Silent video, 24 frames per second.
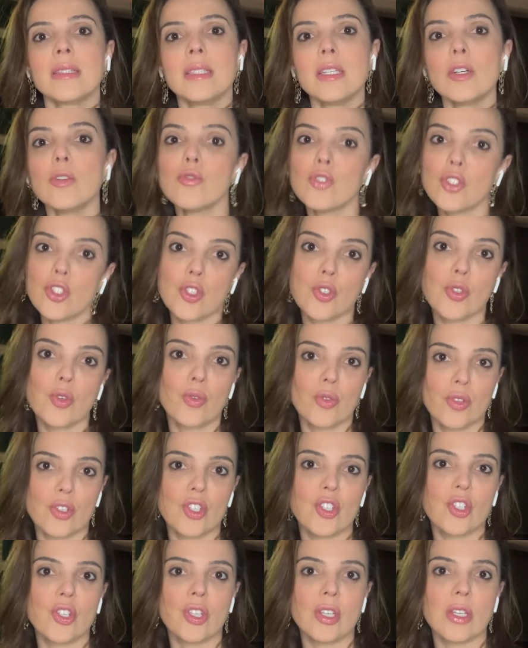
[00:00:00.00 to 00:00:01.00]
não de
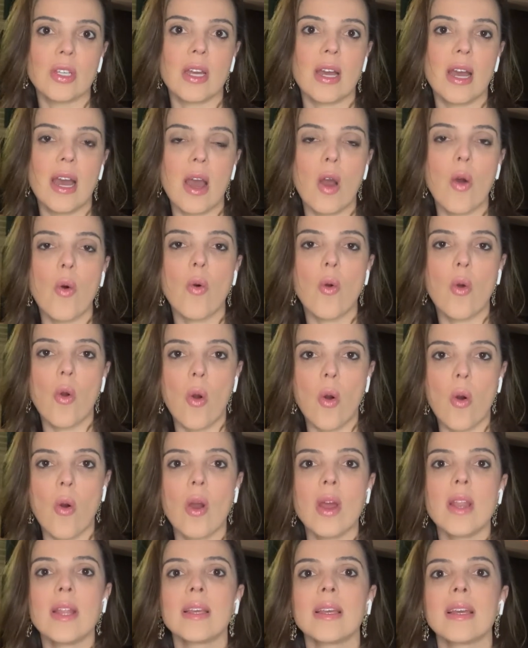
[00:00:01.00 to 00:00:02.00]
etiologia
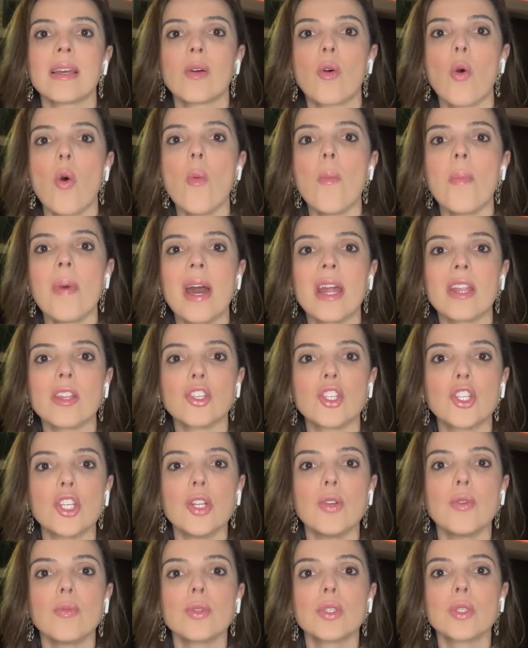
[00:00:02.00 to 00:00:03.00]
alcoólica,
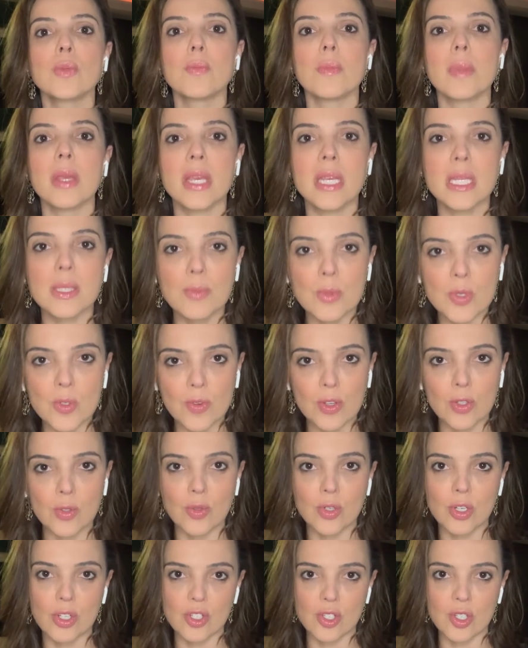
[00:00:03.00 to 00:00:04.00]
compartilham os mesmos
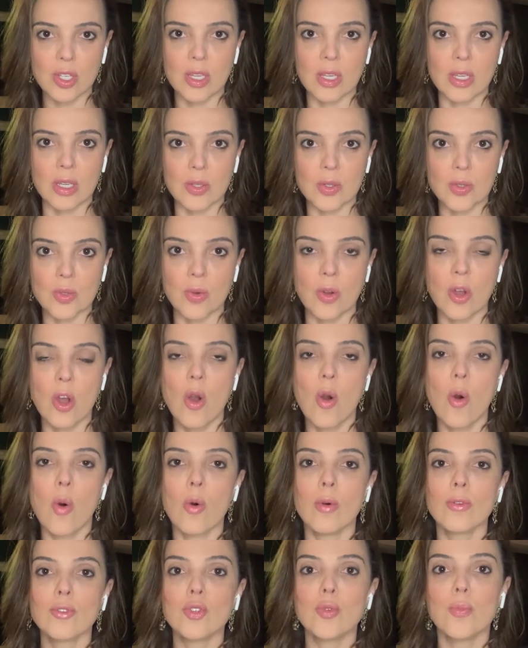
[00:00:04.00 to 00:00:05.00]
fatores de risco,
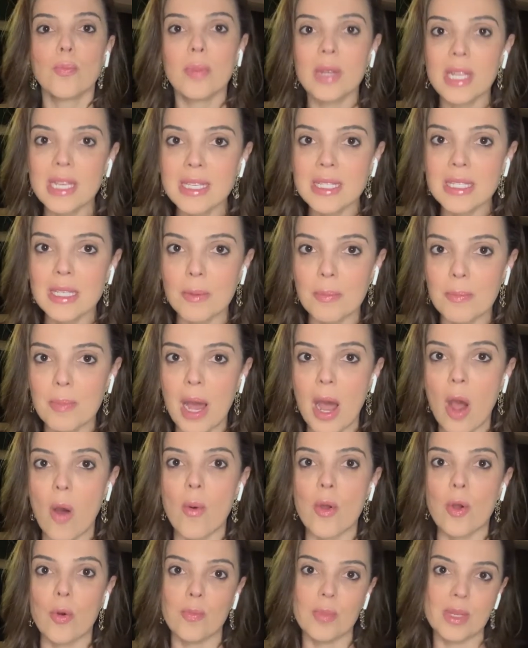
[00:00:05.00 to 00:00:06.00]
onde o
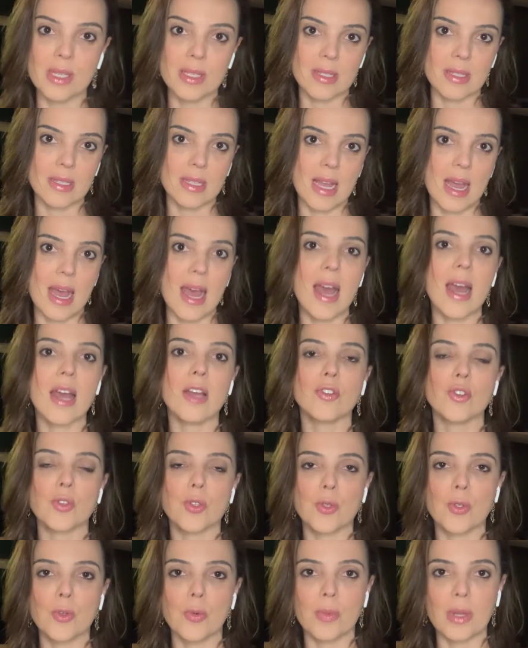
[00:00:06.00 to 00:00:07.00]
principal é
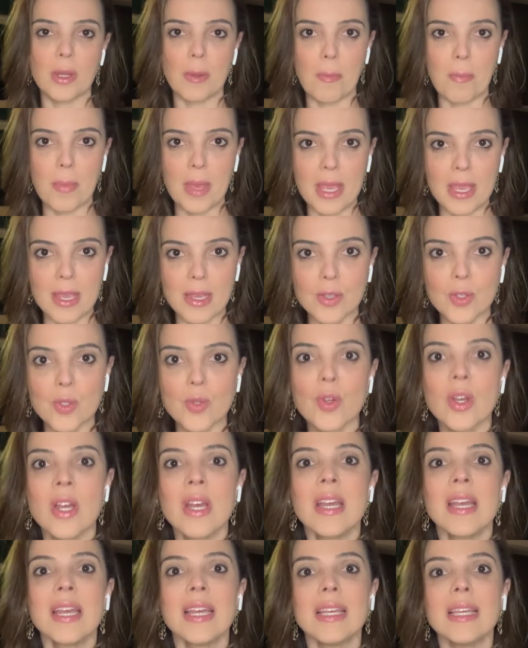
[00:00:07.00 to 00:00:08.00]
obesidade, sobrepeso
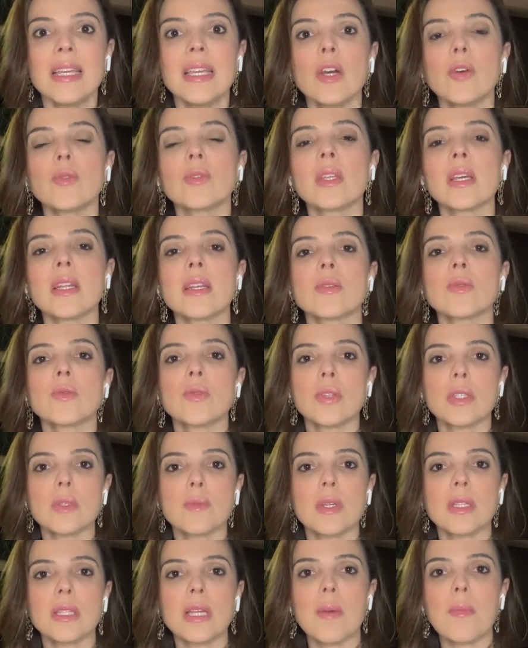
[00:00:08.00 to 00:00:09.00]
e
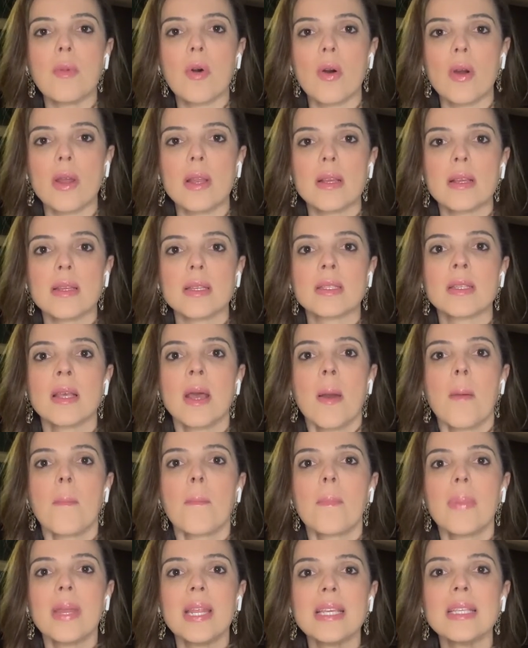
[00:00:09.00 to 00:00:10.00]
alterações metabólicas,
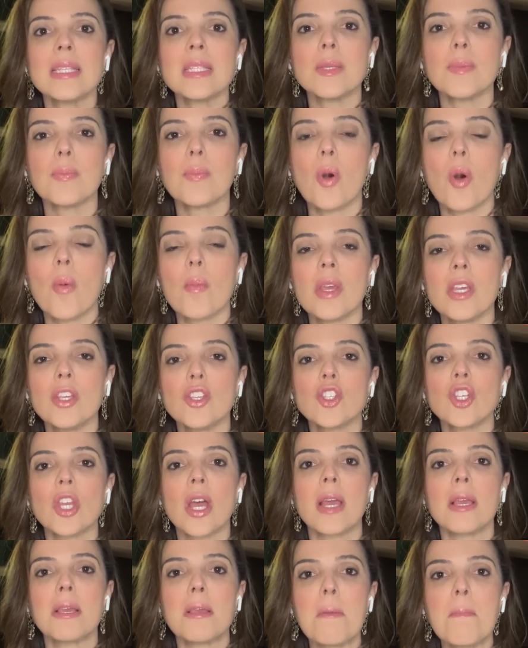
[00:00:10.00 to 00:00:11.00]

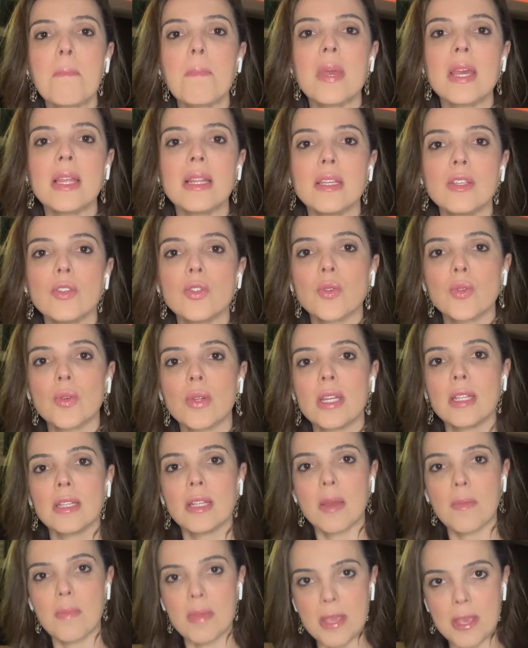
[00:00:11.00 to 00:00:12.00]
principalmente a
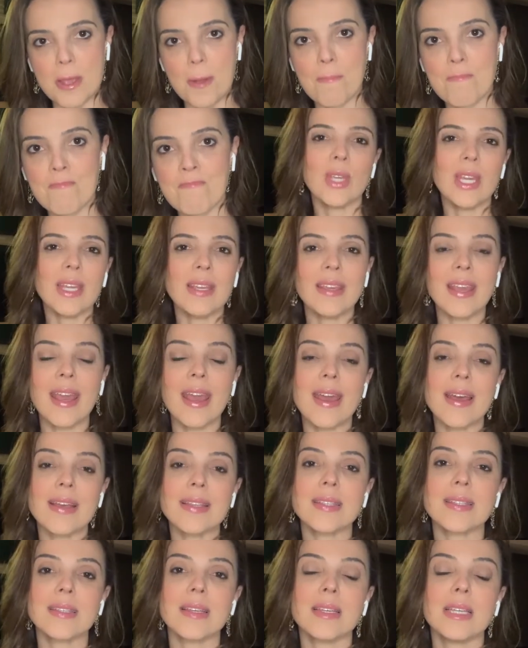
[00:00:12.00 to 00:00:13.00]
hiperinsulinemia. O que é
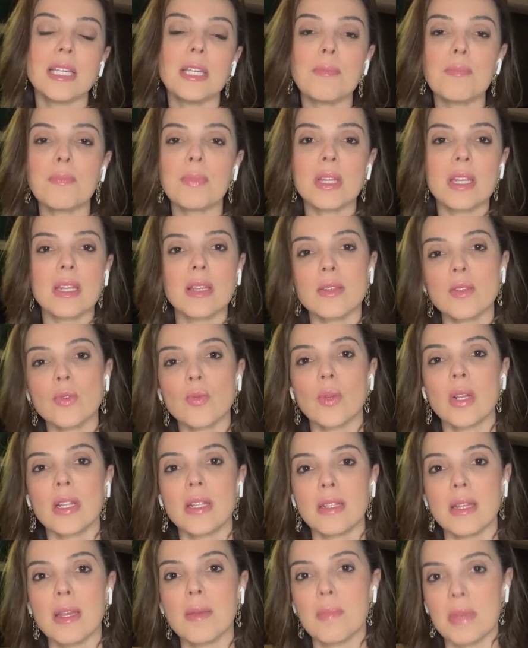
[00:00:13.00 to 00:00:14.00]
essa
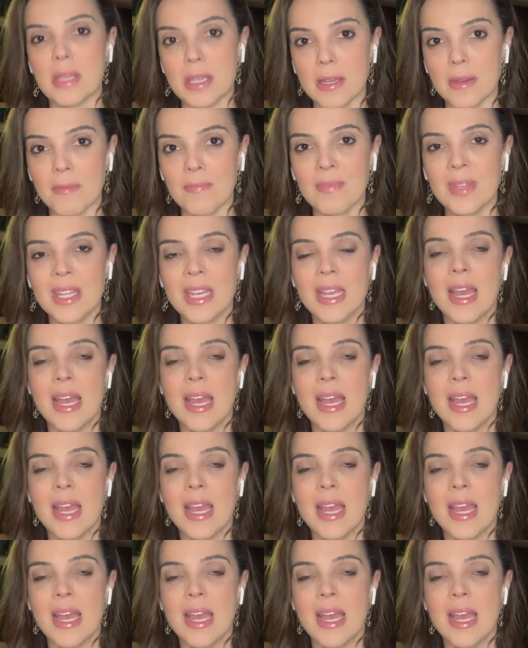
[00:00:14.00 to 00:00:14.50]
hiperinsulinemia?